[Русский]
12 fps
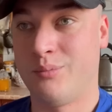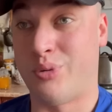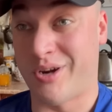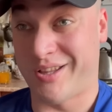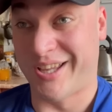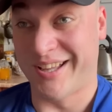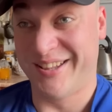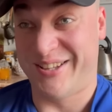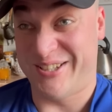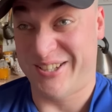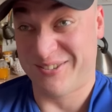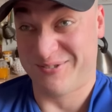Братан,
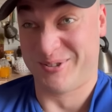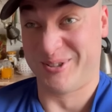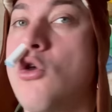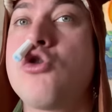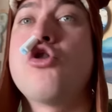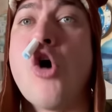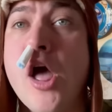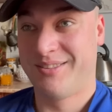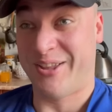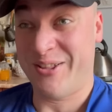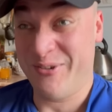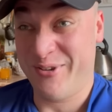ты чего? Что?
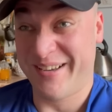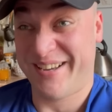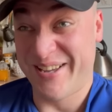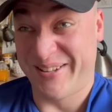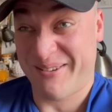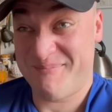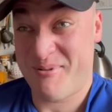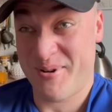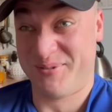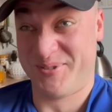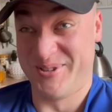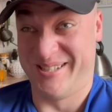Ты нафига
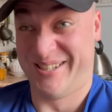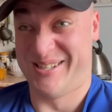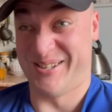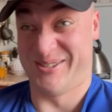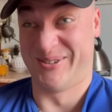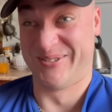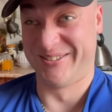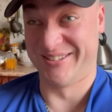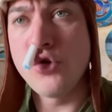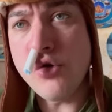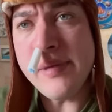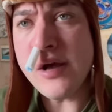тампон в нос ты
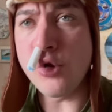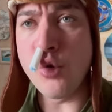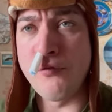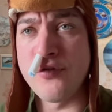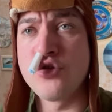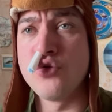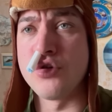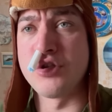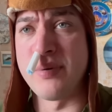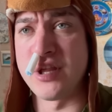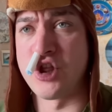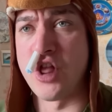засунул? Ну, меня кровь из
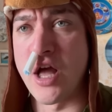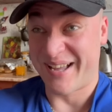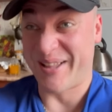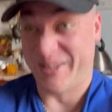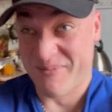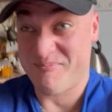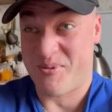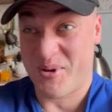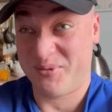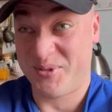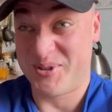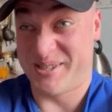носа посла. А
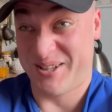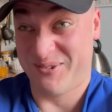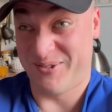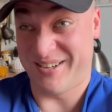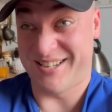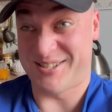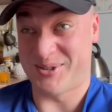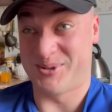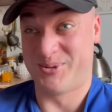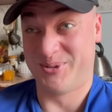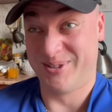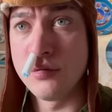тампон в нос ты нафига
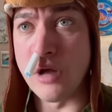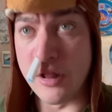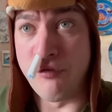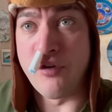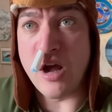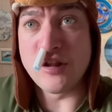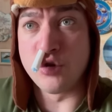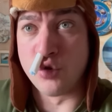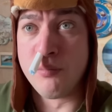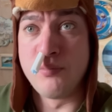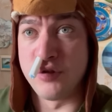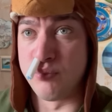засунул? А нафига ты
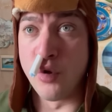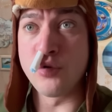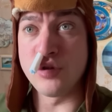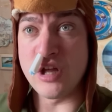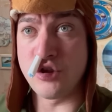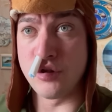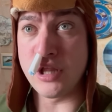дом бейсболку начал